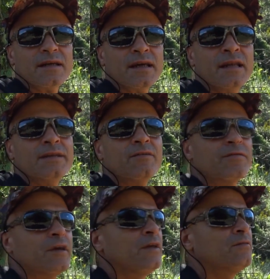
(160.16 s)
Ele não
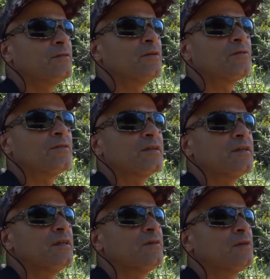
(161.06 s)
veio, não
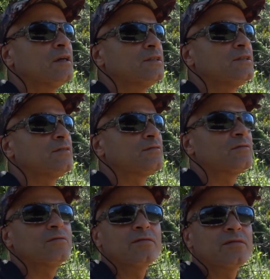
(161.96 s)
conseguiu o registro
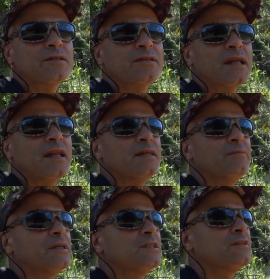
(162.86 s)
do
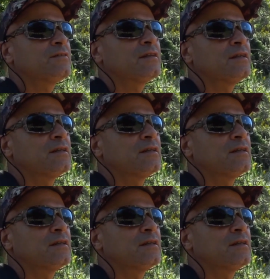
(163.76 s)
estrelinha metista,